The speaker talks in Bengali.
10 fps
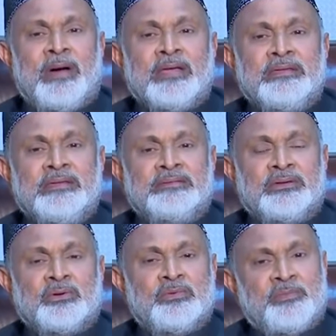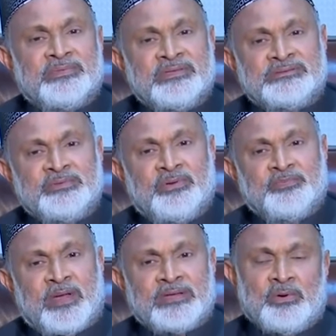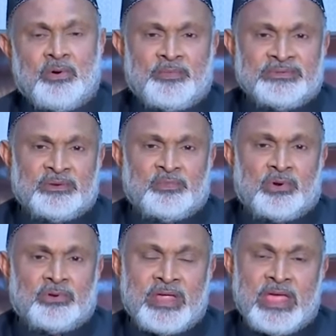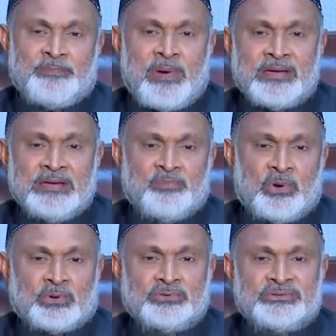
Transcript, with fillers: পানি যেরকম আমাদের জীবন পানীয় আমাদের মরণ এই পানি মরণ